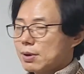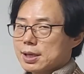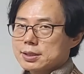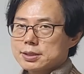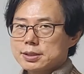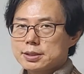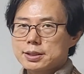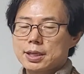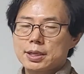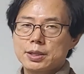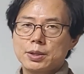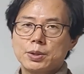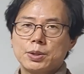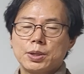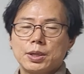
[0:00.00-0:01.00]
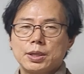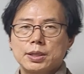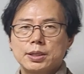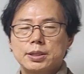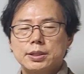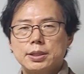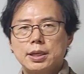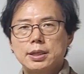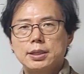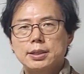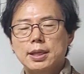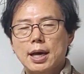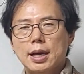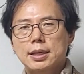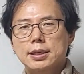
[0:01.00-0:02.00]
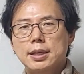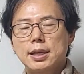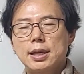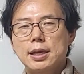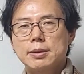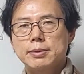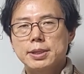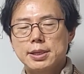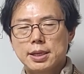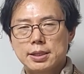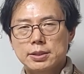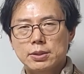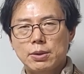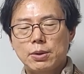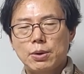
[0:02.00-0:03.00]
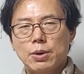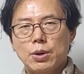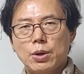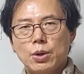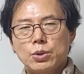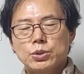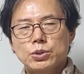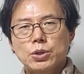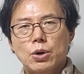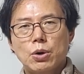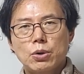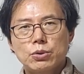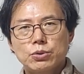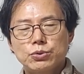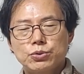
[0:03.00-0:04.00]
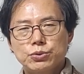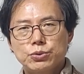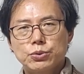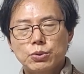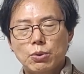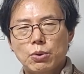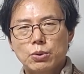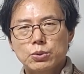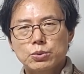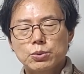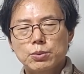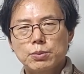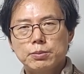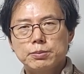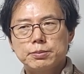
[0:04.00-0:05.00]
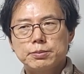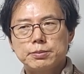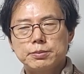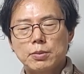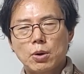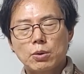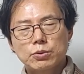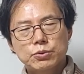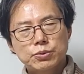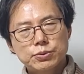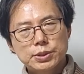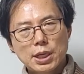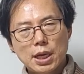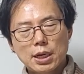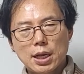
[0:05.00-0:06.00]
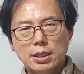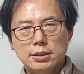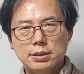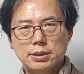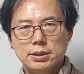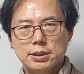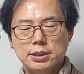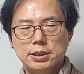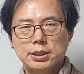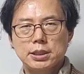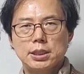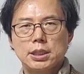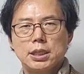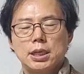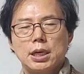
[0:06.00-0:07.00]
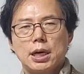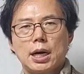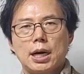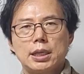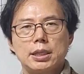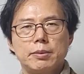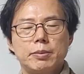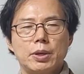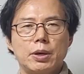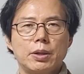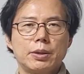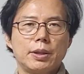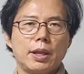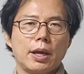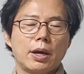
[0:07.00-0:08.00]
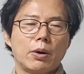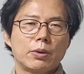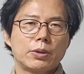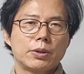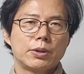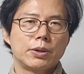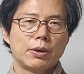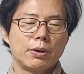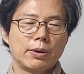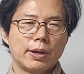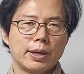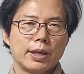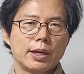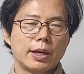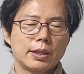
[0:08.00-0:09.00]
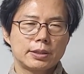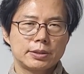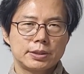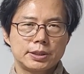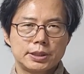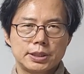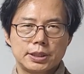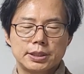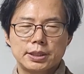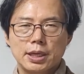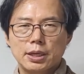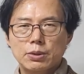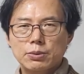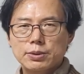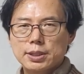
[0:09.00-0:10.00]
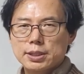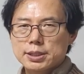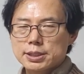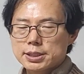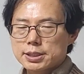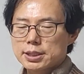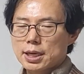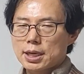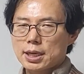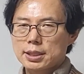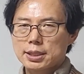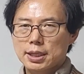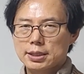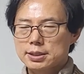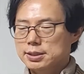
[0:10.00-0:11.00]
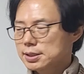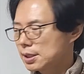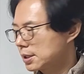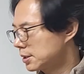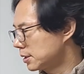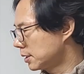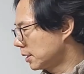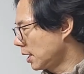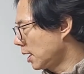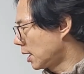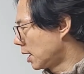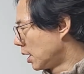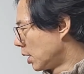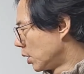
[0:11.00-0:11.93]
왔을 때는 그때는 다른 해에 비해서 정중동 좀 뭐 투자라든지 아니면 내가 어떤 여행이라든지 새로운 일을 시작한다든지 했을 때